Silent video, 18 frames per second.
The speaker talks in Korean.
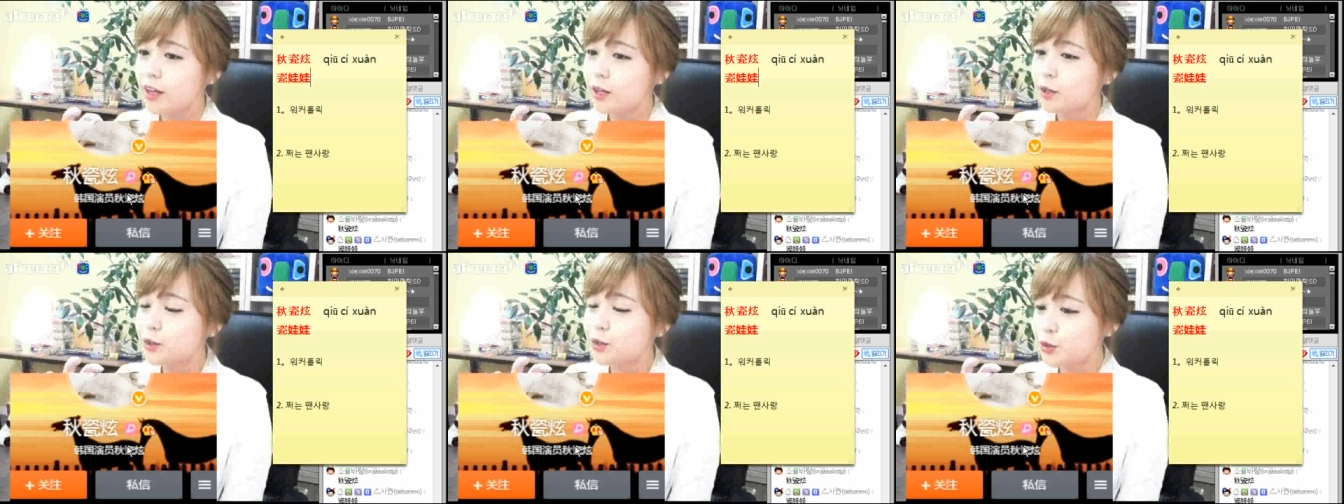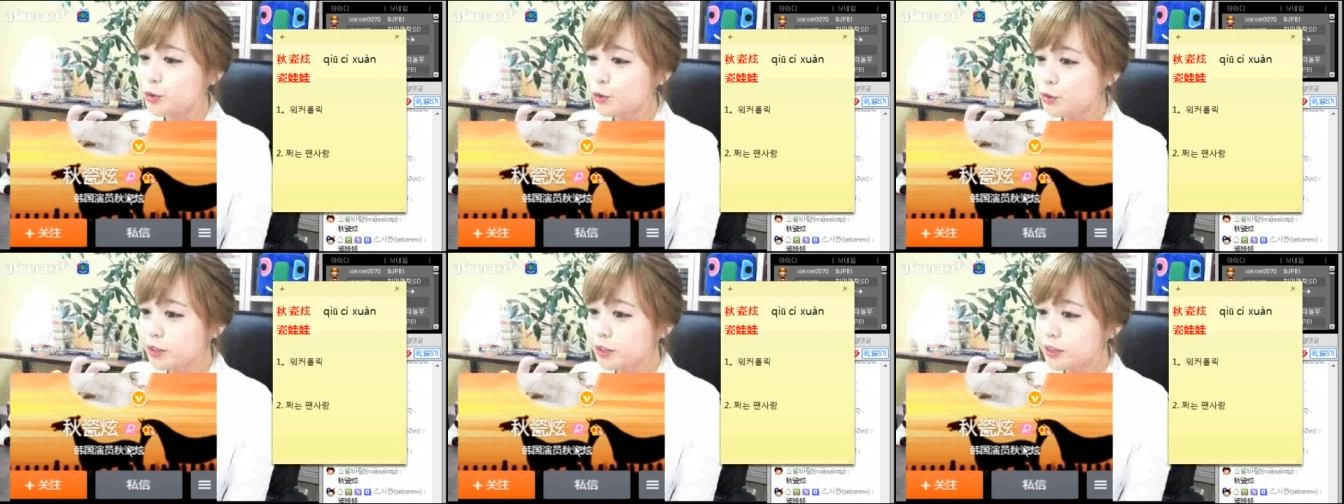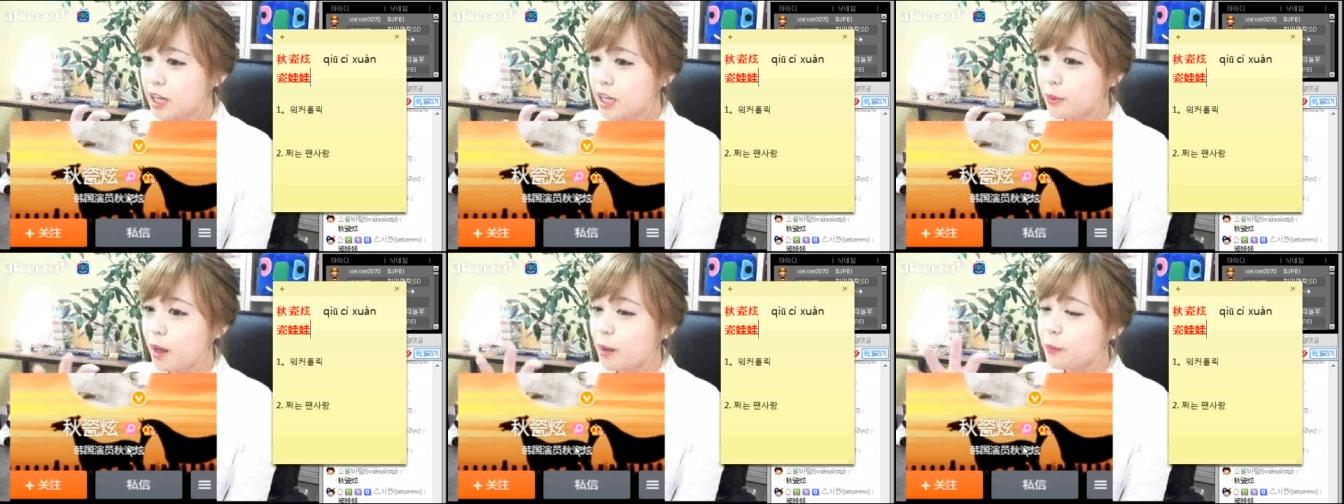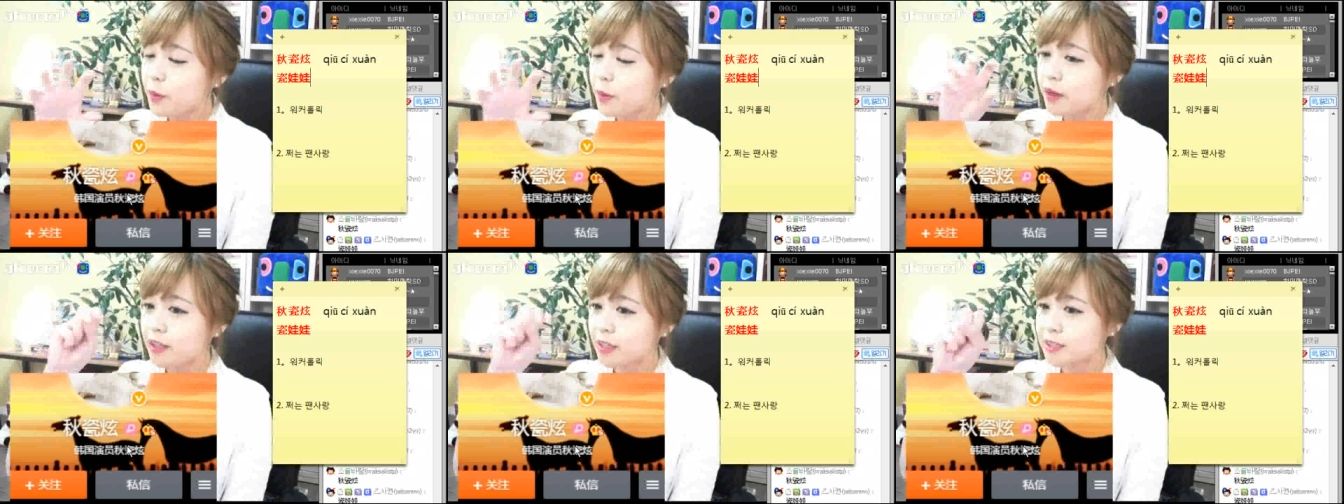그 중국은 드라마
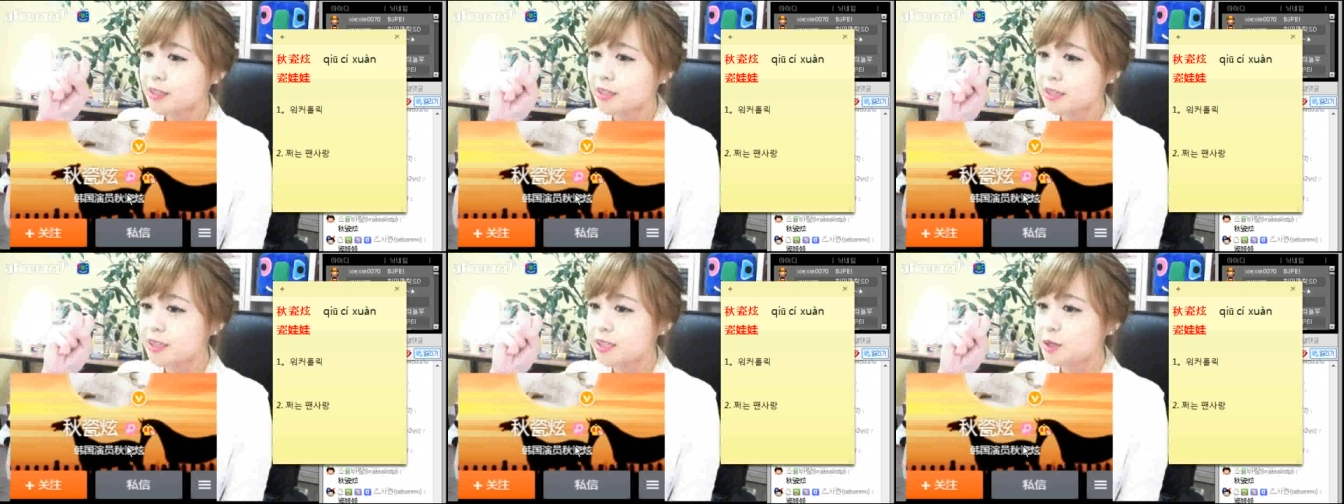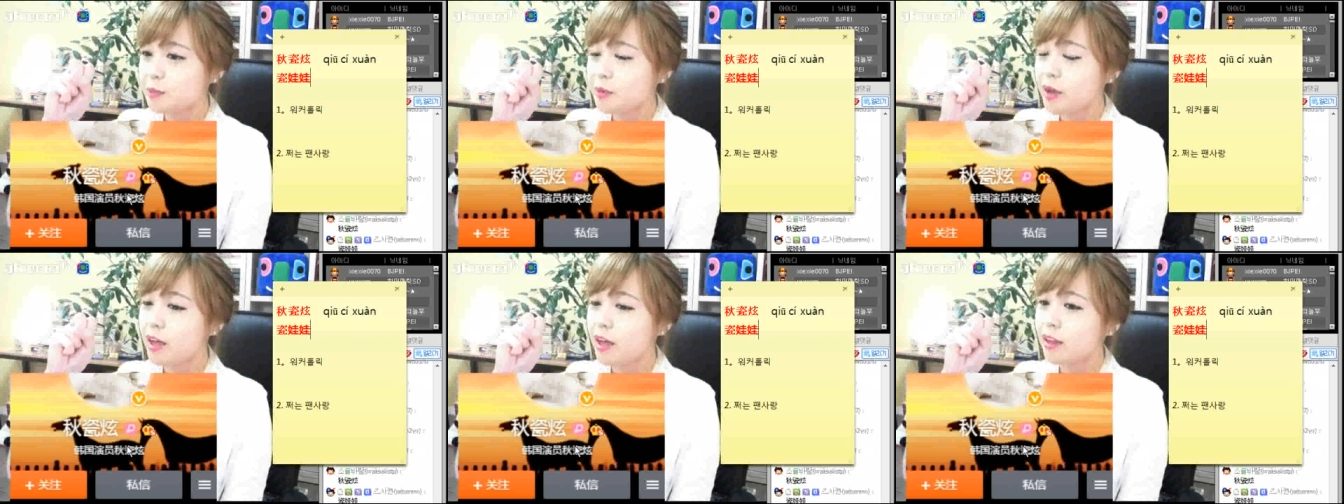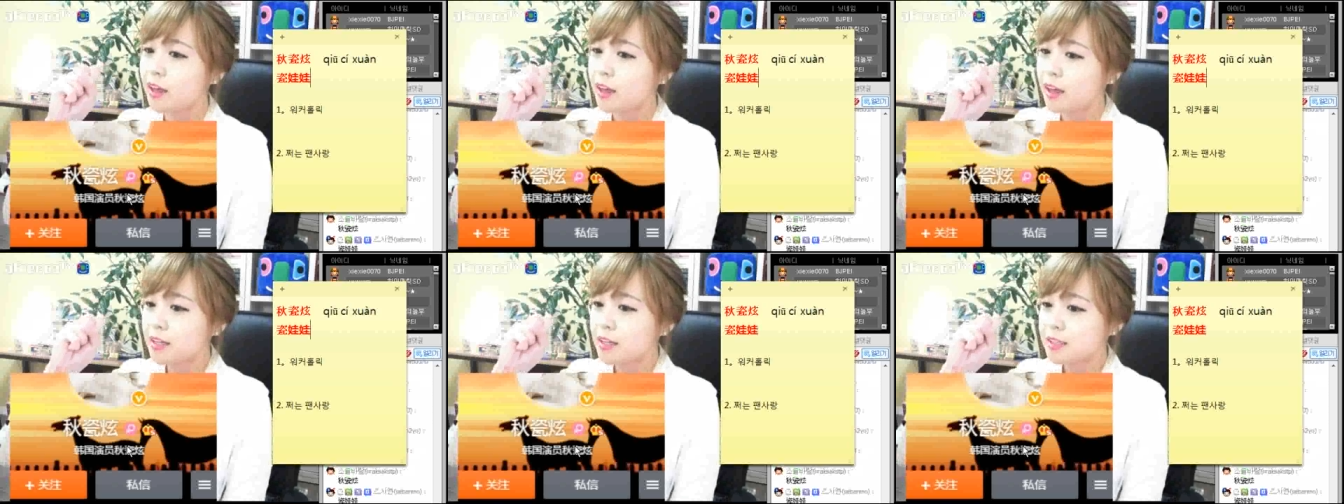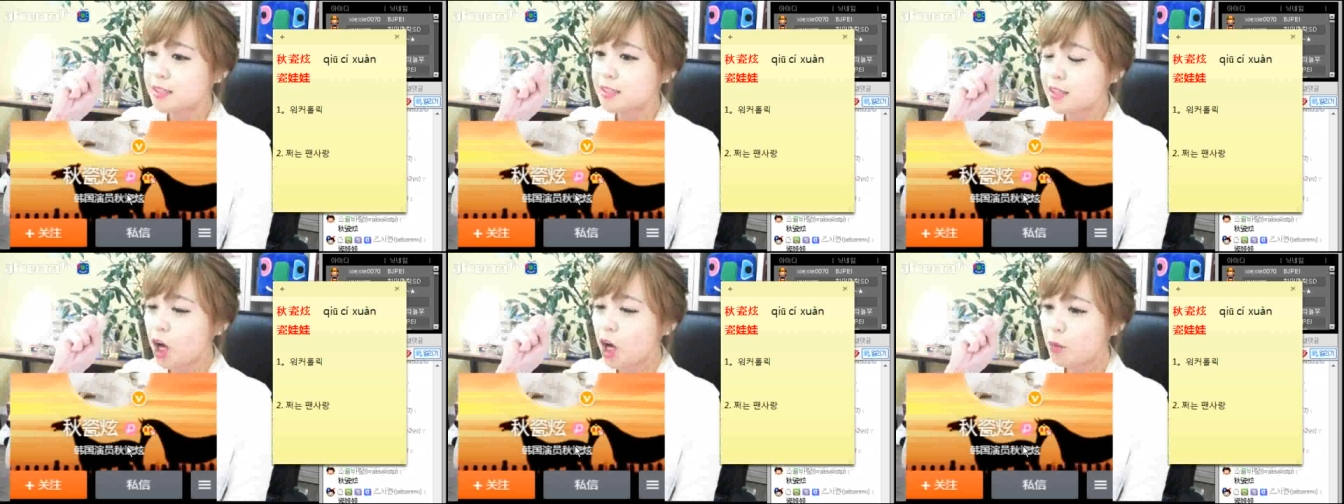한 편이 딱 찍히면
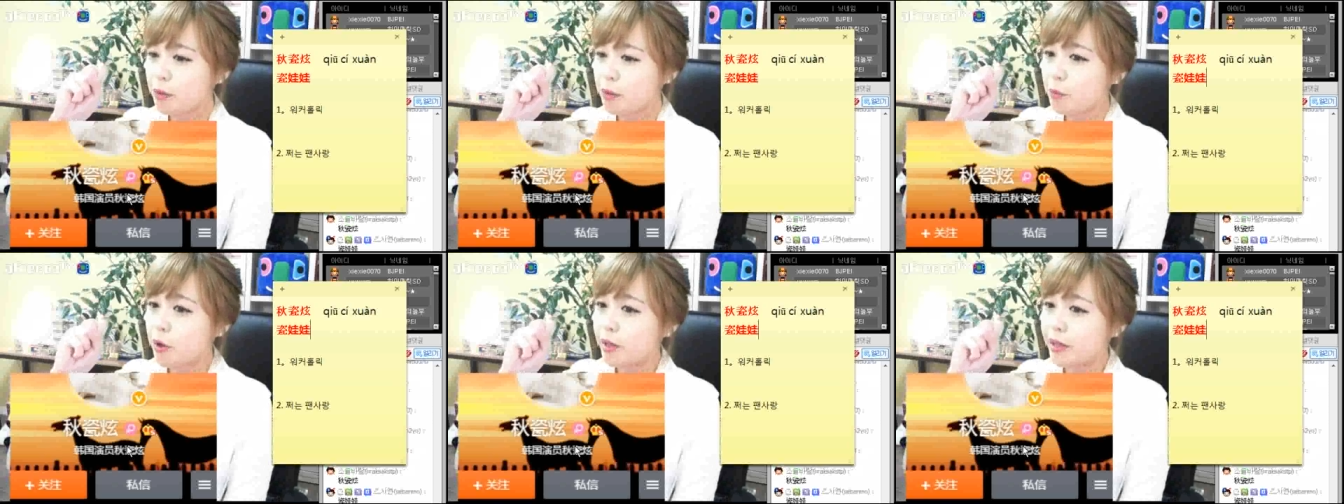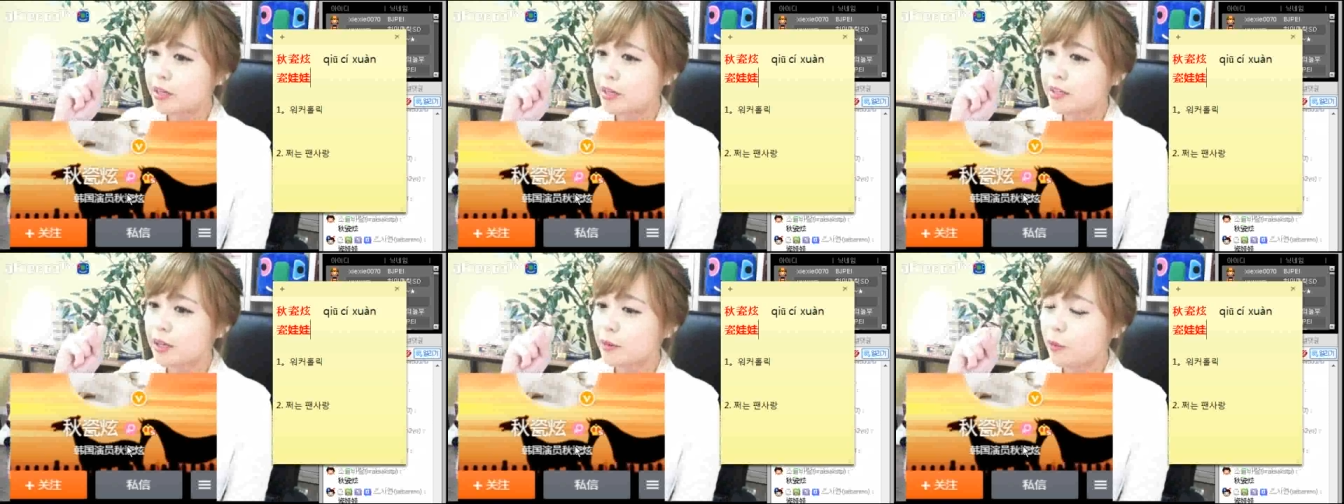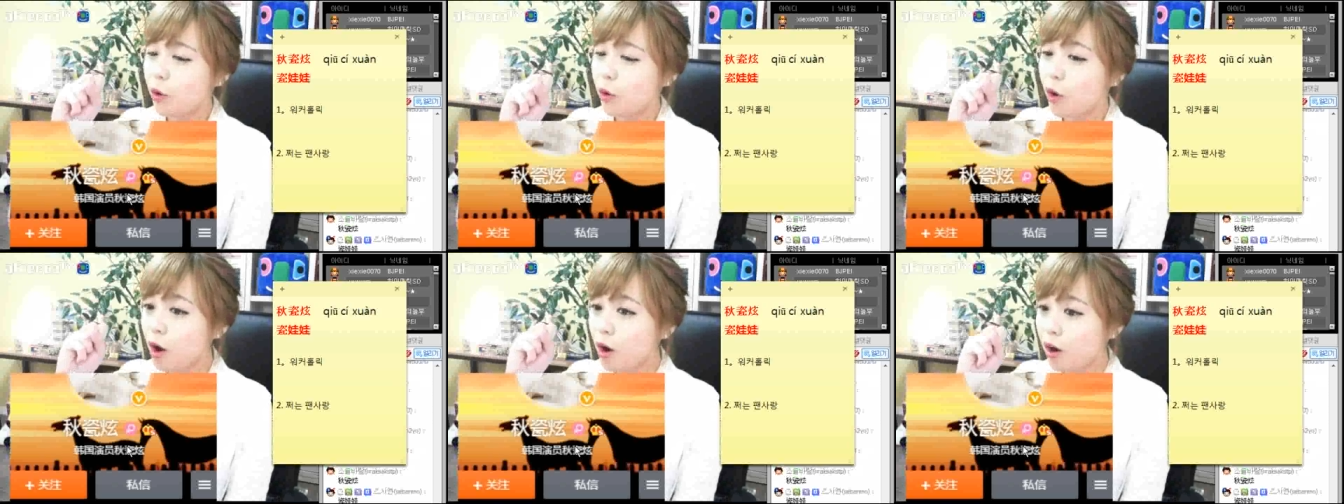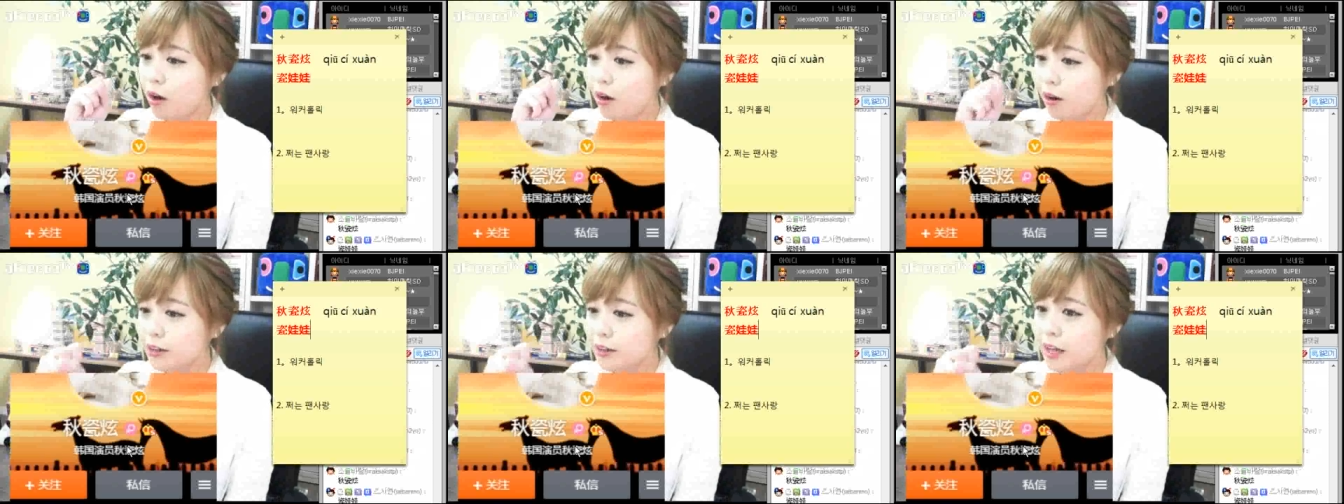처음에 만약에 그게 뭐 허,
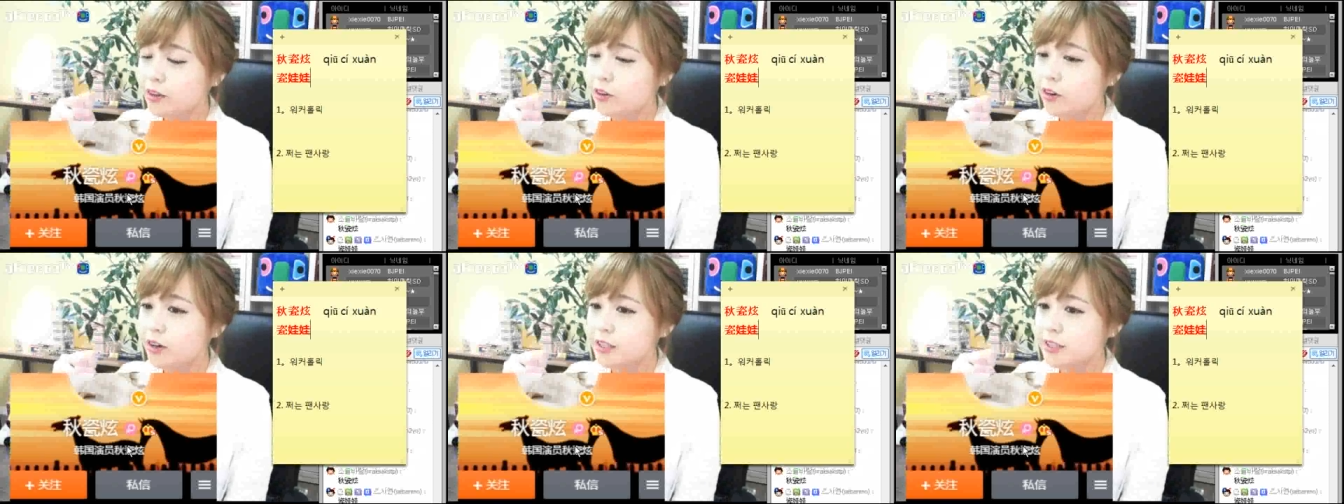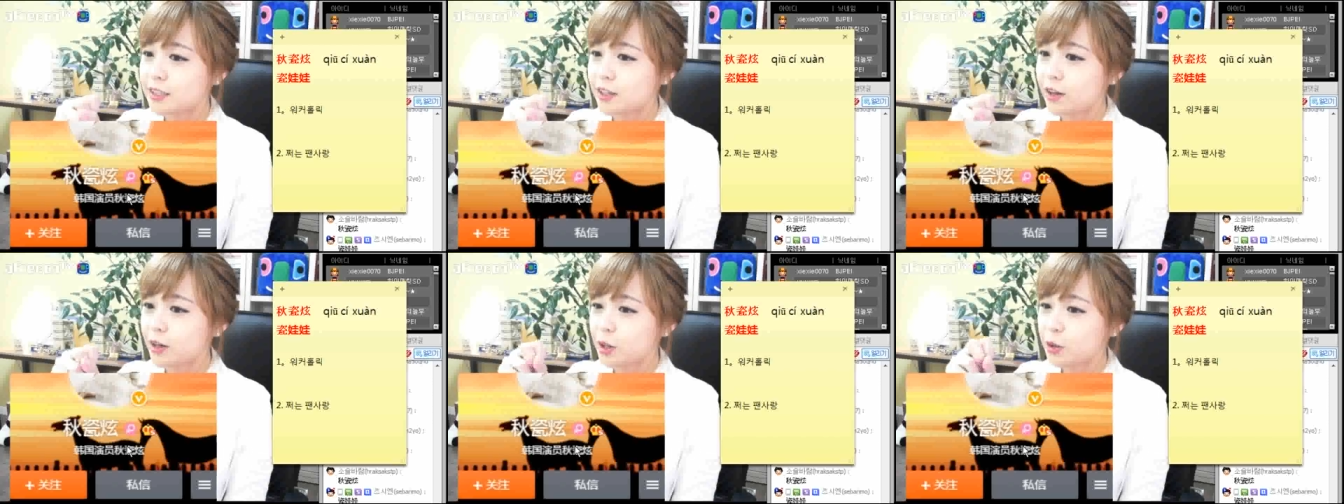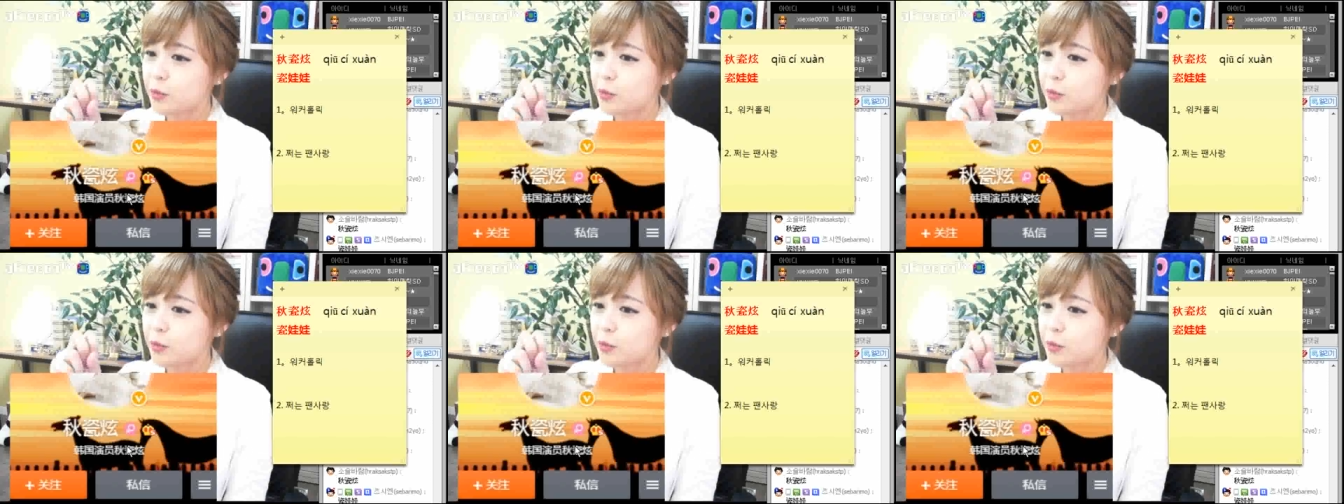허남 거였어.